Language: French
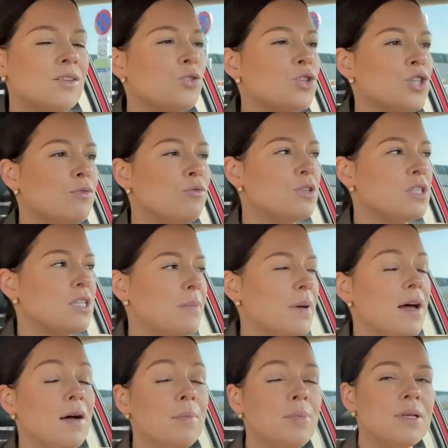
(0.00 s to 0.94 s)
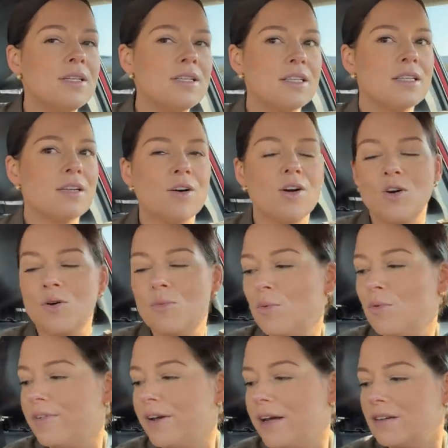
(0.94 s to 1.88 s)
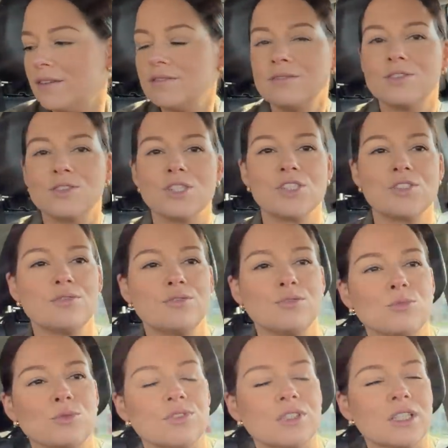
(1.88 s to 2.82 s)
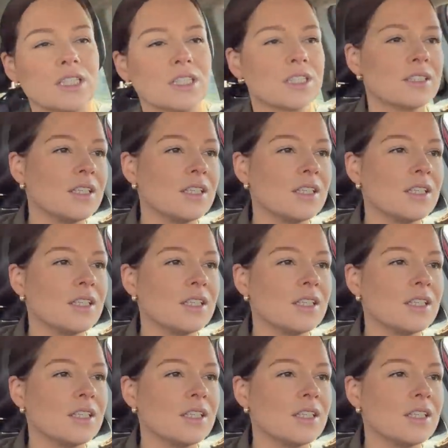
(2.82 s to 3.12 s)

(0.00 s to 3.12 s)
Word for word: J'avoue que c'est pas un plaisir mauvais, hein. attendez je vais vous montrer.